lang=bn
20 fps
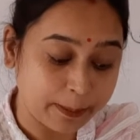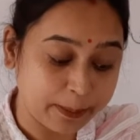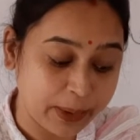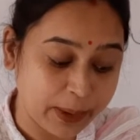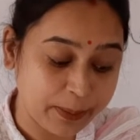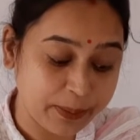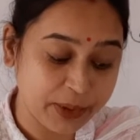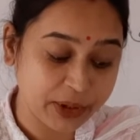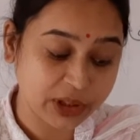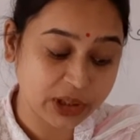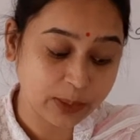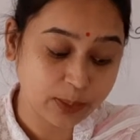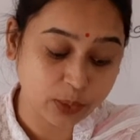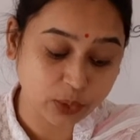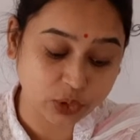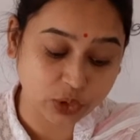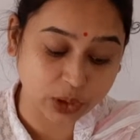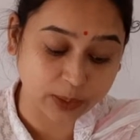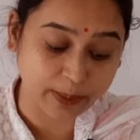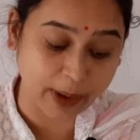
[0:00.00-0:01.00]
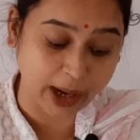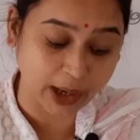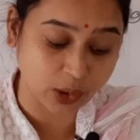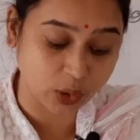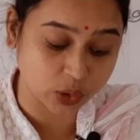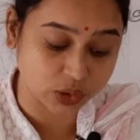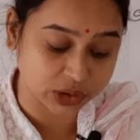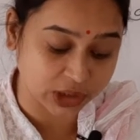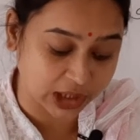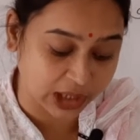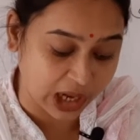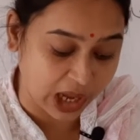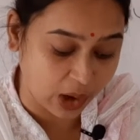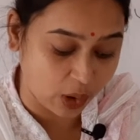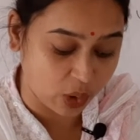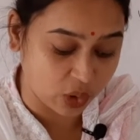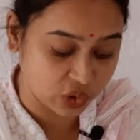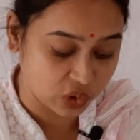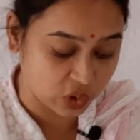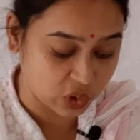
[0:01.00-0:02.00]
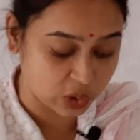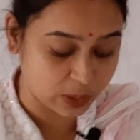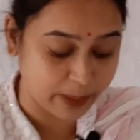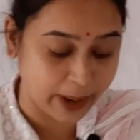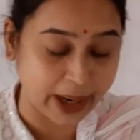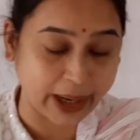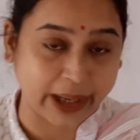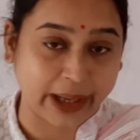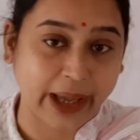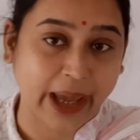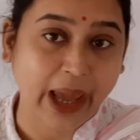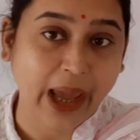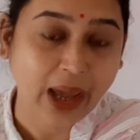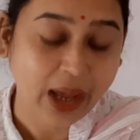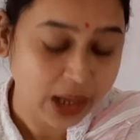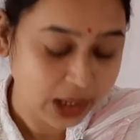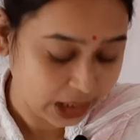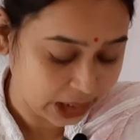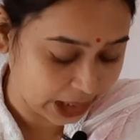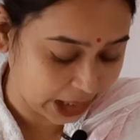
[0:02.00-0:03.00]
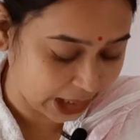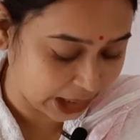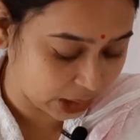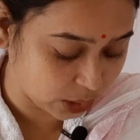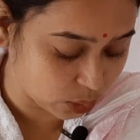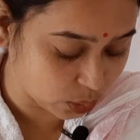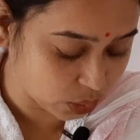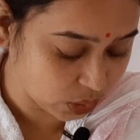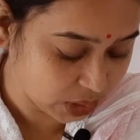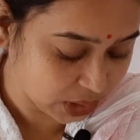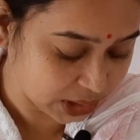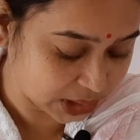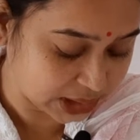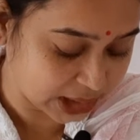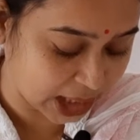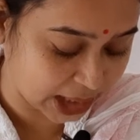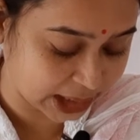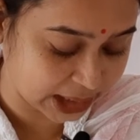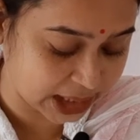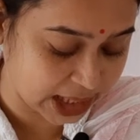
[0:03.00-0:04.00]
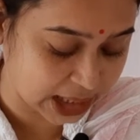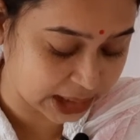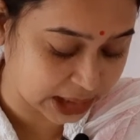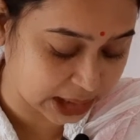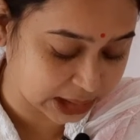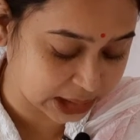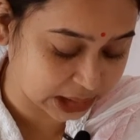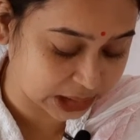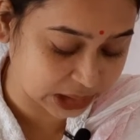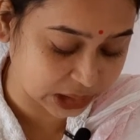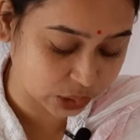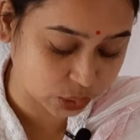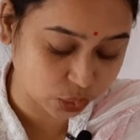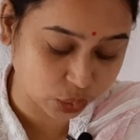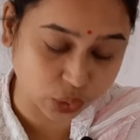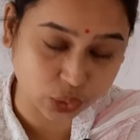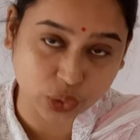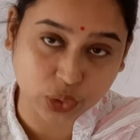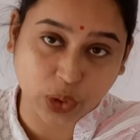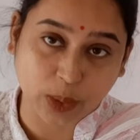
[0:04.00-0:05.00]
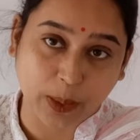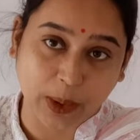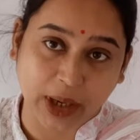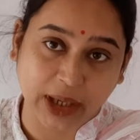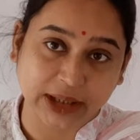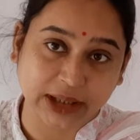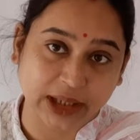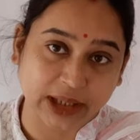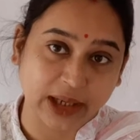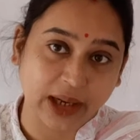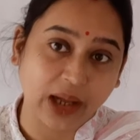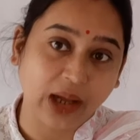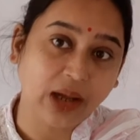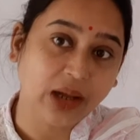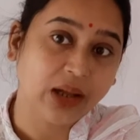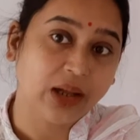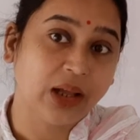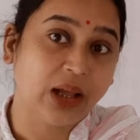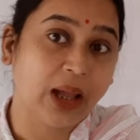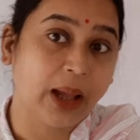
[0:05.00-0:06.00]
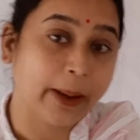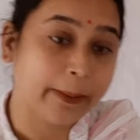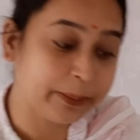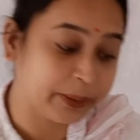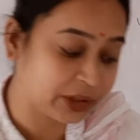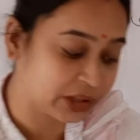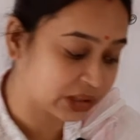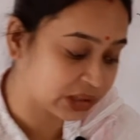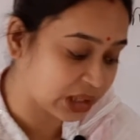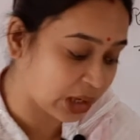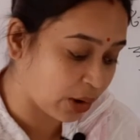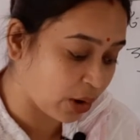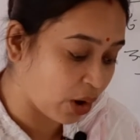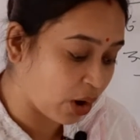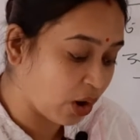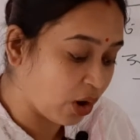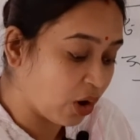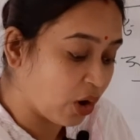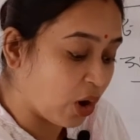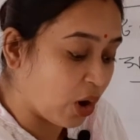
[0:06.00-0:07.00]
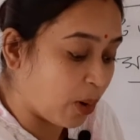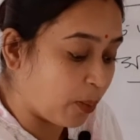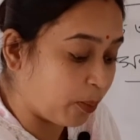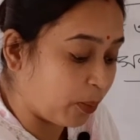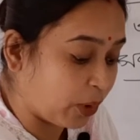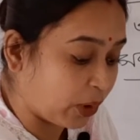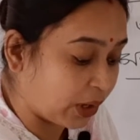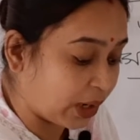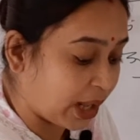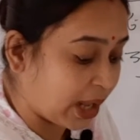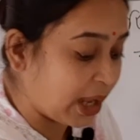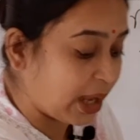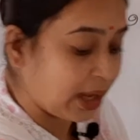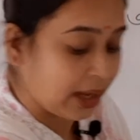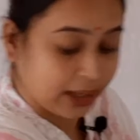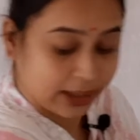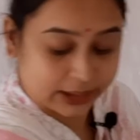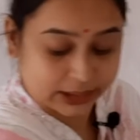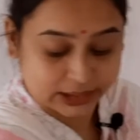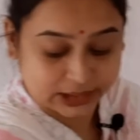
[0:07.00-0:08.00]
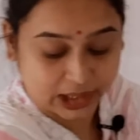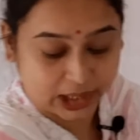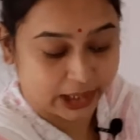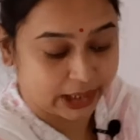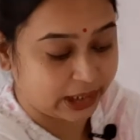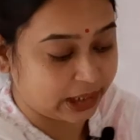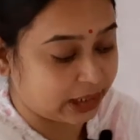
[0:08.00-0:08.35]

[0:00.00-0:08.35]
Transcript: বিবৃতিপূচক বাক্য ছাড়া অন্য অন্য বাক্যে এই গুণ থাকে না তাই তাদেরকে সত্য বলা যায় না মিথ্যাও বলা যায়